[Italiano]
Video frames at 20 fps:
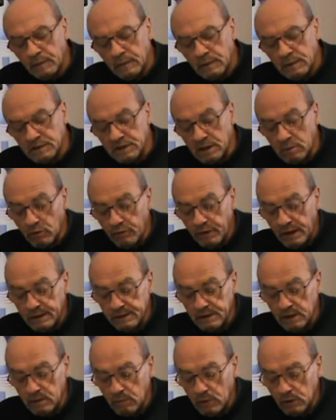Siamo
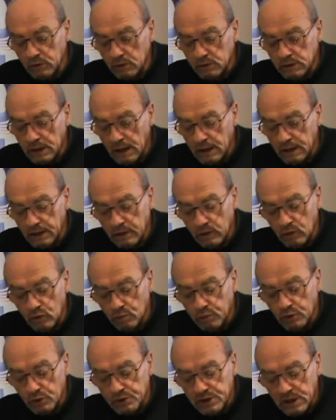fatti in modo tale che non
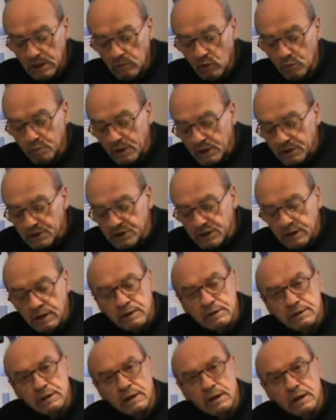possiamo
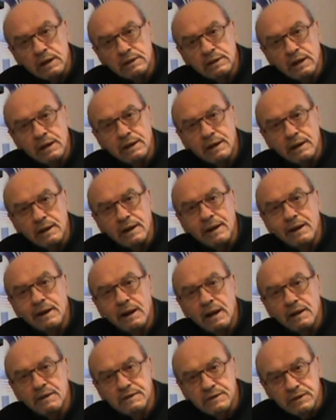prescindere dalle
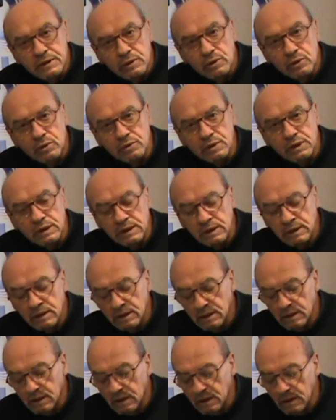relazioni.
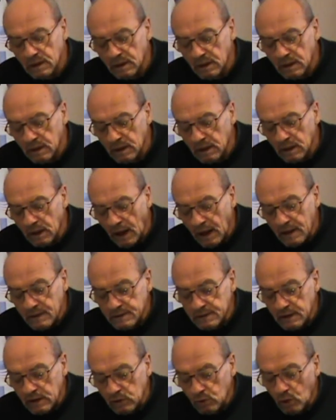
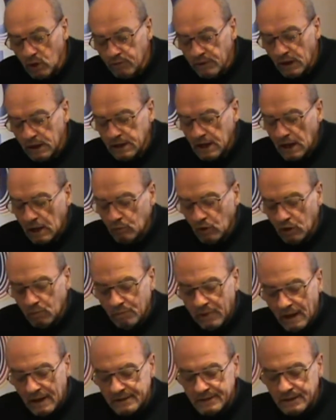Anzi, noi valiamo in
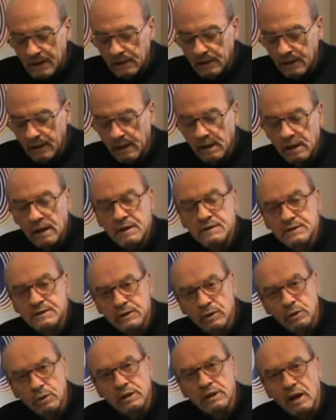base alle
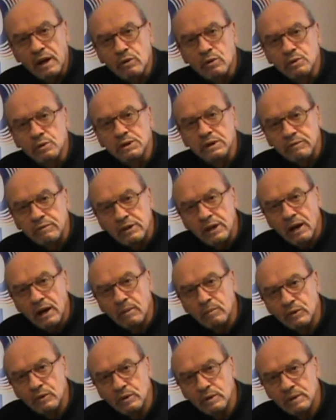relazioni che
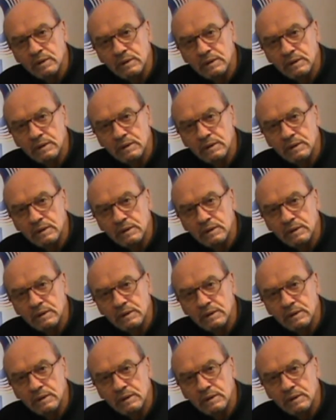coltiviamo.